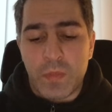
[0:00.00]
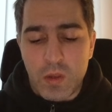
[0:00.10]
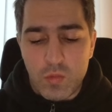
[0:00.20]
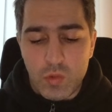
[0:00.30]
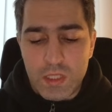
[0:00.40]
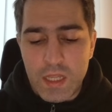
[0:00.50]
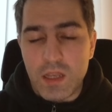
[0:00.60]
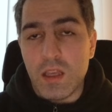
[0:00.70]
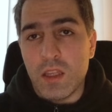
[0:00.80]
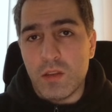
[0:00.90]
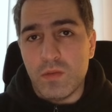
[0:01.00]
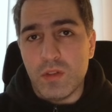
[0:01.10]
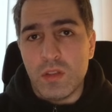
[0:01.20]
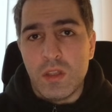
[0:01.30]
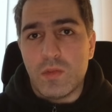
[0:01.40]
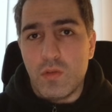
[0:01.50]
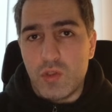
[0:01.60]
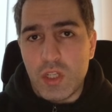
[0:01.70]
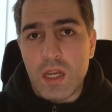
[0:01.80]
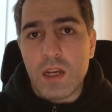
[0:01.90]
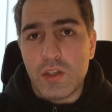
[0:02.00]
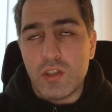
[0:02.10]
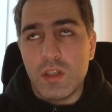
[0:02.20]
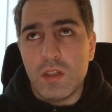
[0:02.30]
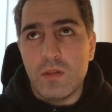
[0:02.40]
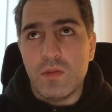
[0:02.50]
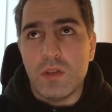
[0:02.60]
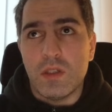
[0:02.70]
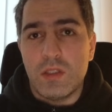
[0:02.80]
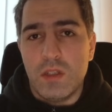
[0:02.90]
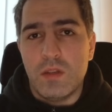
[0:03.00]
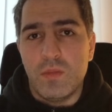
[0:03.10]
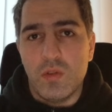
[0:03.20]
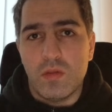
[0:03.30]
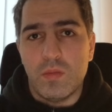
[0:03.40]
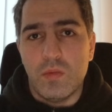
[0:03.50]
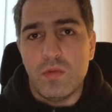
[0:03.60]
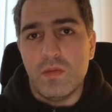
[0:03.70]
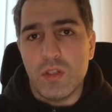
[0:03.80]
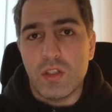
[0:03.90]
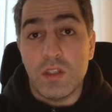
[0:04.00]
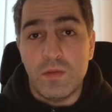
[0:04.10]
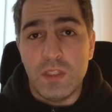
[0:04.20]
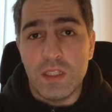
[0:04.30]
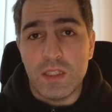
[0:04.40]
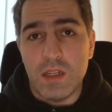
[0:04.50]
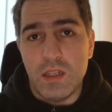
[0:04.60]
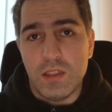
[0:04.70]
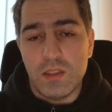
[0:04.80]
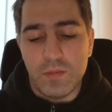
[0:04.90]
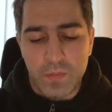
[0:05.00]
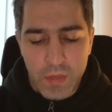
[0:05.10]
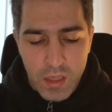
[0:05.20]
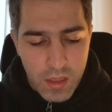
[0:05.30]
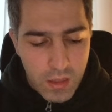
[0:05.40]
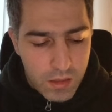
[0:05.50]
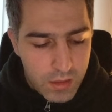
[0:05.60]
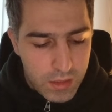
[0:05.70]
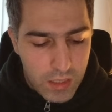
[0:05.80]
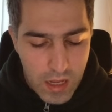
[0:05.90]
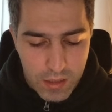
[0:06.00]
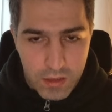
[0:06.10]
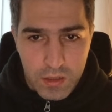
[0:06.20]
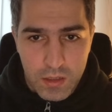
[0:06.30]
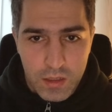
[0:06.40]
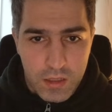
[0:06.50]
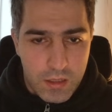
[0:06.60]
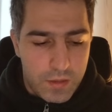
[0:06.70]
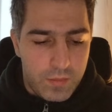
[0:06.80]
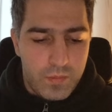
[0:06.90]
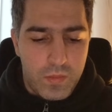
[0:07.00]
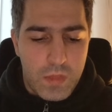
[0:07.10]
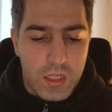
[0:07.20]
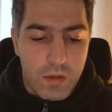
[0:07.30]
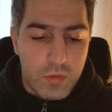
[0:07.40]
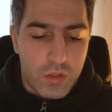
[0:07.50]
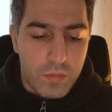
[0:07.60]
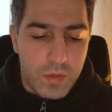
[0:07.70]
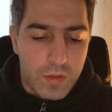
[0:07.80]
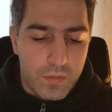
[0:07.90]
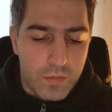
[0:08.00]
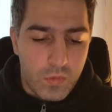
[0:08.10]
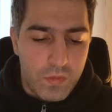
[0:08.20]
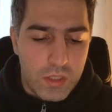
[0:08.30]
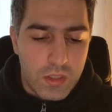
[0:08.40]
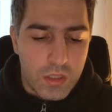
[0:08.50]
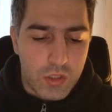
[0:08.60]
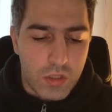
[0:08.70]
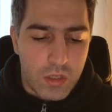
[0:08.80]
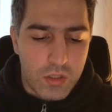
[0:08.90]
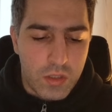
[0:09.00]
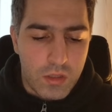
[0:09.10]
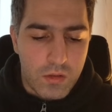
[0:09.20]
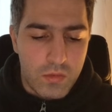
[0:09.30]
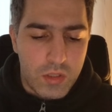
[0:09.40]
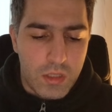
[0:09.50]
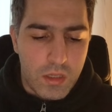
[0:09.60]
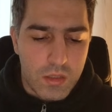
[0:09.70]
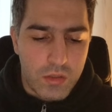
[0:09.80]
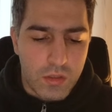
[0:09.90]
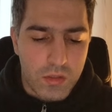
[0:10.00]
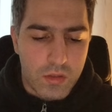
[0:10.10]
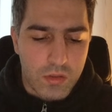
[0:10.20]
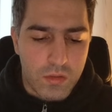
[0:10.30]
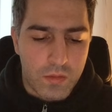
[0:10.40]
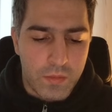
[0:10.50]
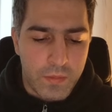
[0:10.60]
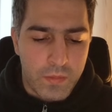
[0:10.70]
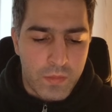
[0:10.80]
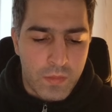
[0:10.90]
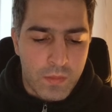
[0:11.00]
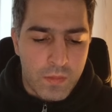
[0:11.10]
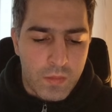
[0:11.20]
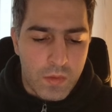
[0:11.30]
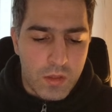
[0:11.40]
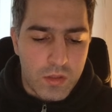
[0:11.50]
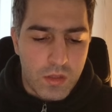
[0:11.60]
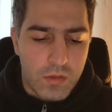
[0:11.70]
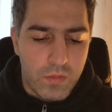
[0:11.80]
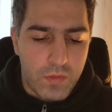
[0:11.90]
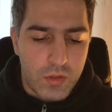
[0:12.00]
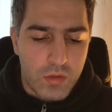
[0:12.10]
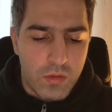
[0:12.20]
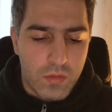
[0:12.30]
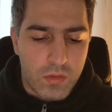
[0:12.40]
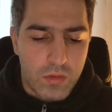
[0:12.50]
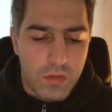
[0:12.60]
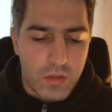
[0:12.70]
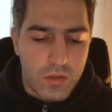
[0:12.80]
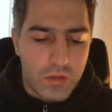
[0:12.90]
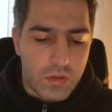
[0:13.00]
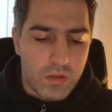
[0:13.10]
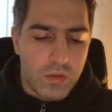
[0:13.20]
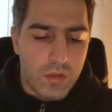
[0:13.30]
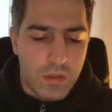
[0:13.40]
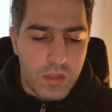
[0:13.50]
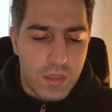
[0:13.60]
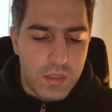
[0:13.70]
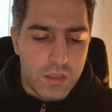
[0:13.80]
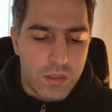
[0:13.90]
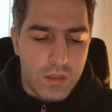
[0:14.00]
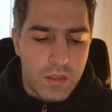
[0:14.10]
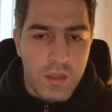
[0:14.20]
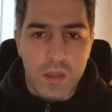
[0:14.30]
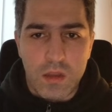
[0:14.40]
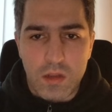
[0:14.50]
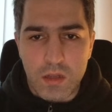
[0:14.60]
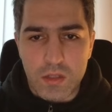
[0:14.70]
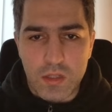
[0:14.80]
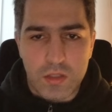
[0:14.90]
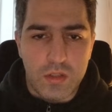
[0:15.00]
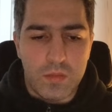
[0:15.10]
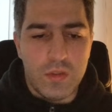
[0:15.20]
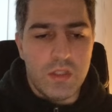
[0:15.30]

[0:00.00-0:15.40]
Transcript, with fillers: ну, утеря этого ключа расширенного сильно бьет по вашей конфиденциальности. Итак, а, для того, чтобы увидеть наши расширенные ключи, я сейчас зайду в кошелек Ledger Nano S. А, значит, мы